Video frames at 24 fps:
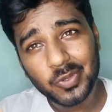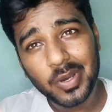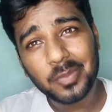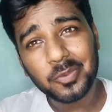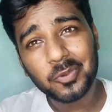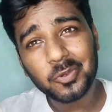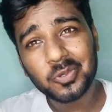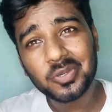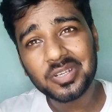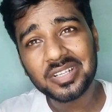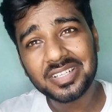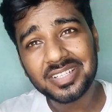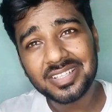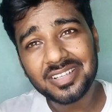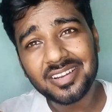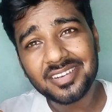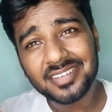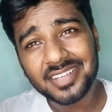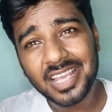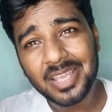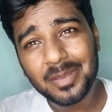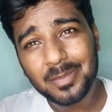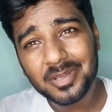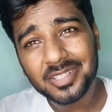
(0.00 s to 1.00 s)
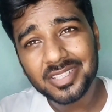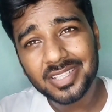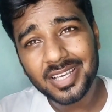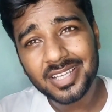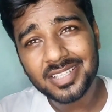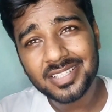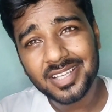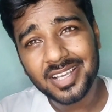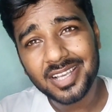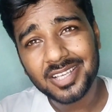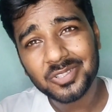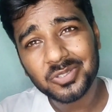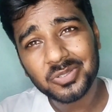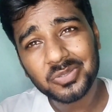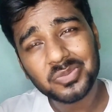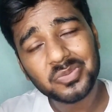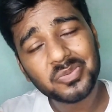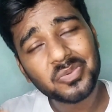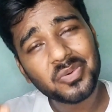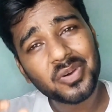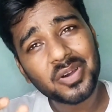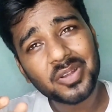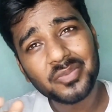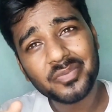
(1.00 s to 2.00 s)
तो आप लोग रियल टाइम बताया जाए तो
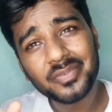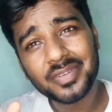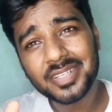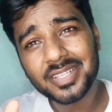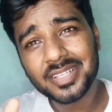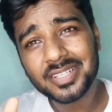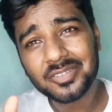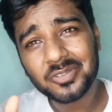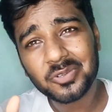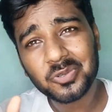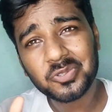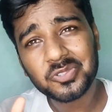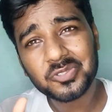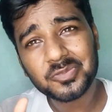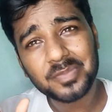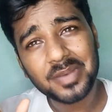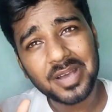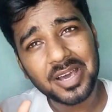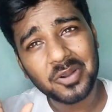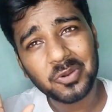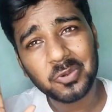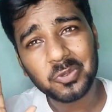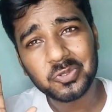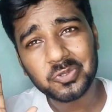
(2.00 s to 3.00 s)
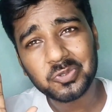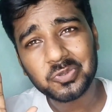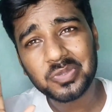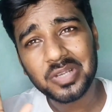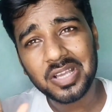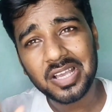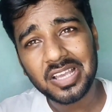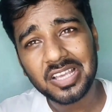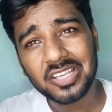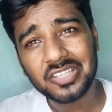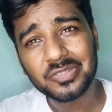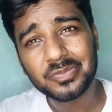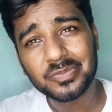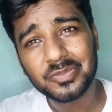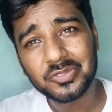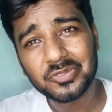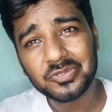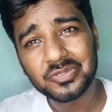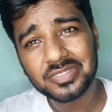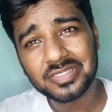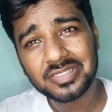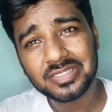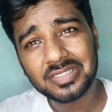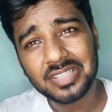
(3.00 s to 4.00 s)
वन मिलियन क्रॉस पार हो चुका है
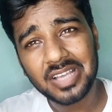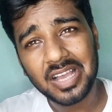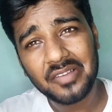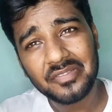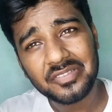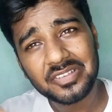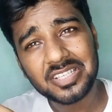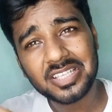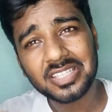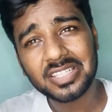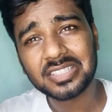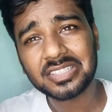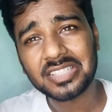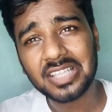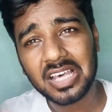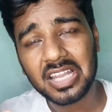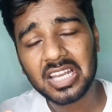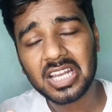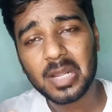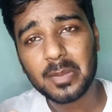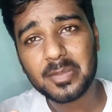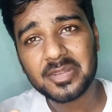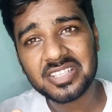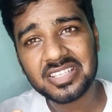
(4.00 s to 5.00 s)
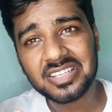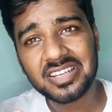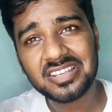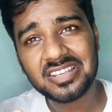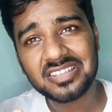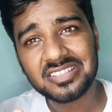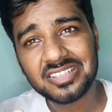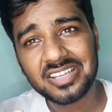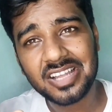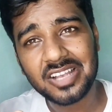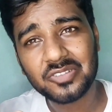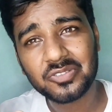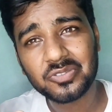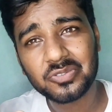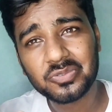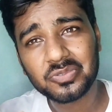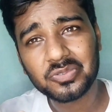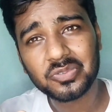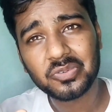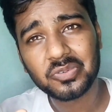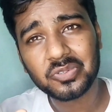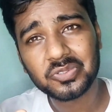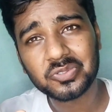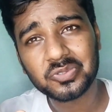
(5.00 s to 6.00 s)
व्यूज काफी ज्यादा तहलका मचाना स्टार्ट
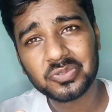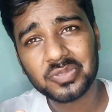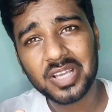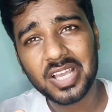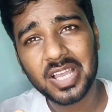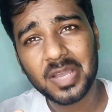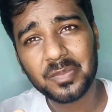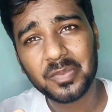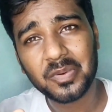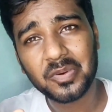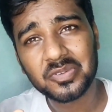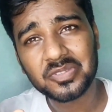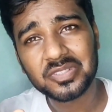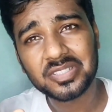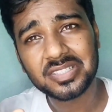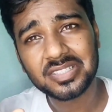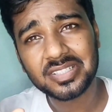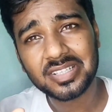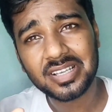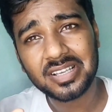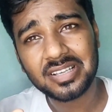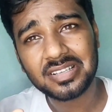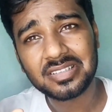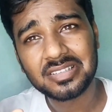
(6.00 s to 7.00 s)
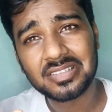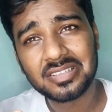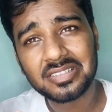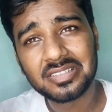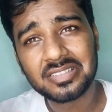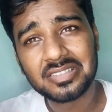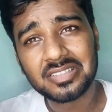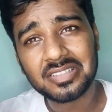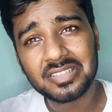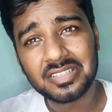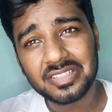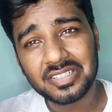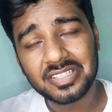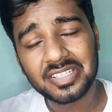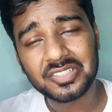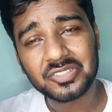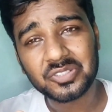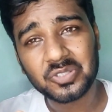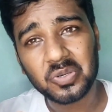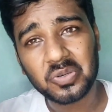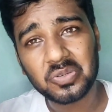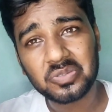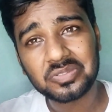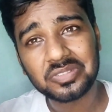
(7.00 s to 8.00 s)
हो चुका है पवन सिंह का ये
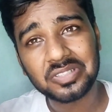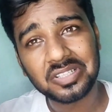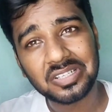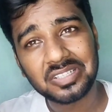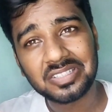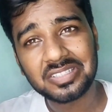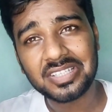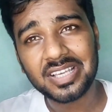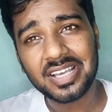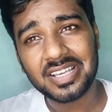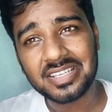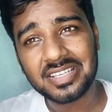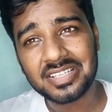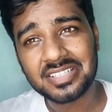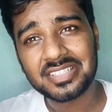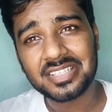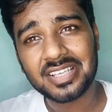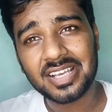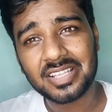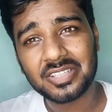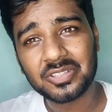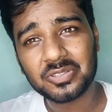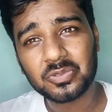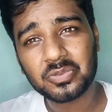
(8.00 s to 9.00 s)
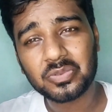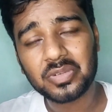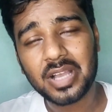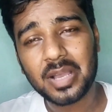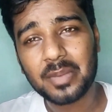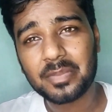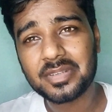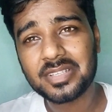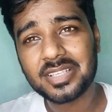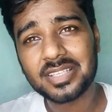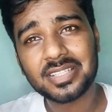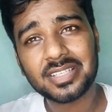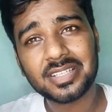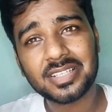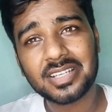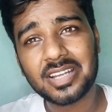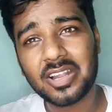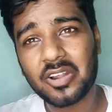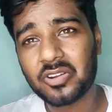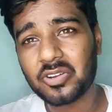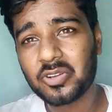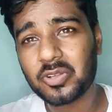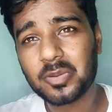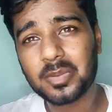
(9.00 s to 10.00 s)
सॉन्ग धनिया ये जान तो काफी ज्यादा
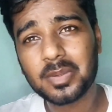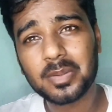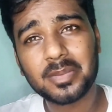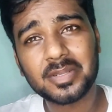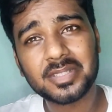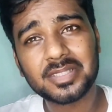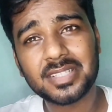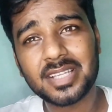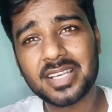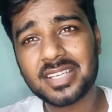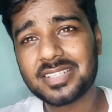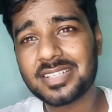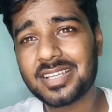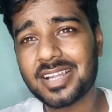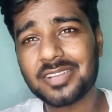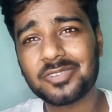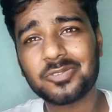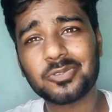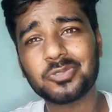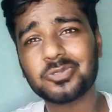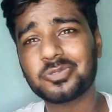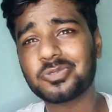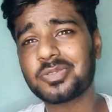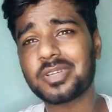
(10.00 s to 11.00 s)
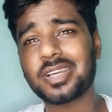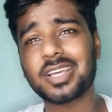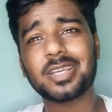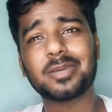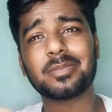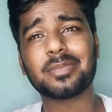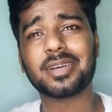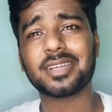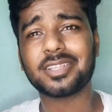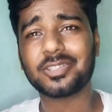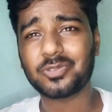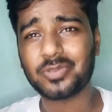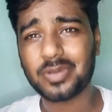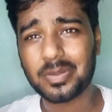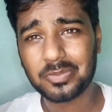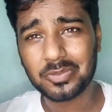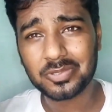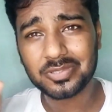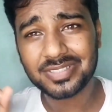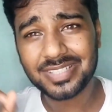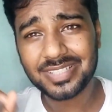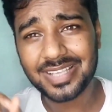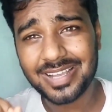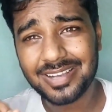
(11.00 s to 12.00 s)
ग्राउंड लेवल पर बजना स्टार्ट हो चुका है भाई तो आप
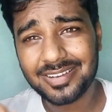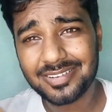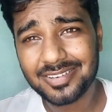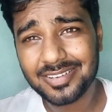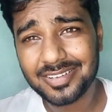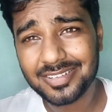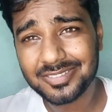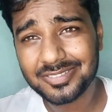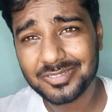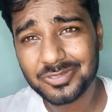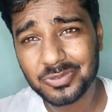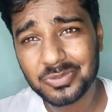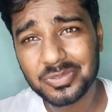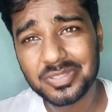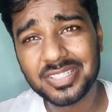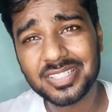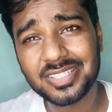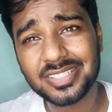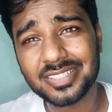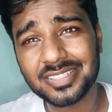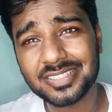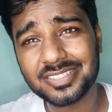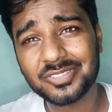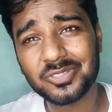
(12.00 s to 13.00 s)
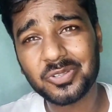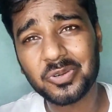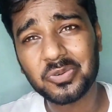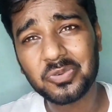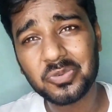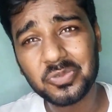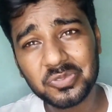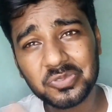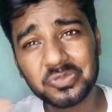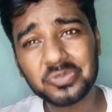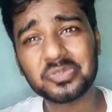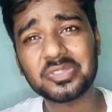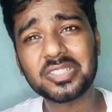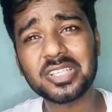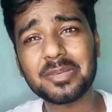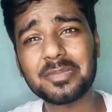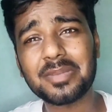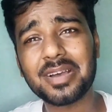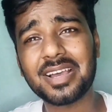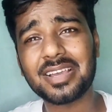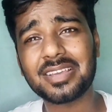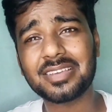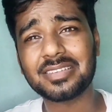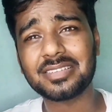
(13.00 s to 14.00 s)
लोग जाकर अगर सुनिए इस सॉन्ग को सुनिए
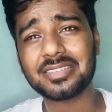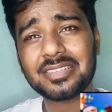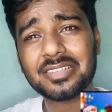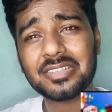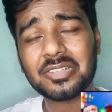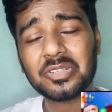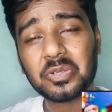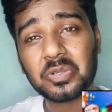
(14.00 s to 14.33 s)
भाई